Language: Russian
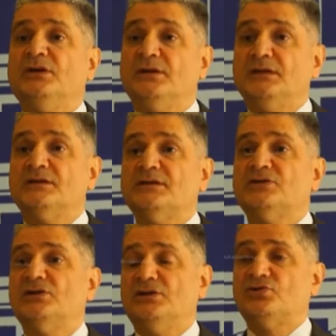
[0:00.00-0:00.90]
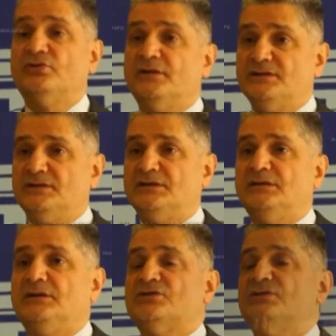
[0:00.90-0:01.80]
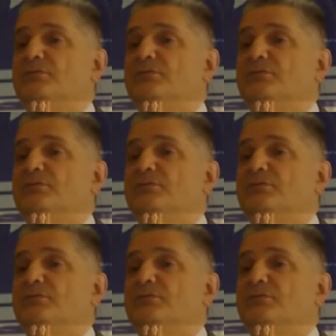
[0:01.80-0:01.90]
И это означает, что водители должны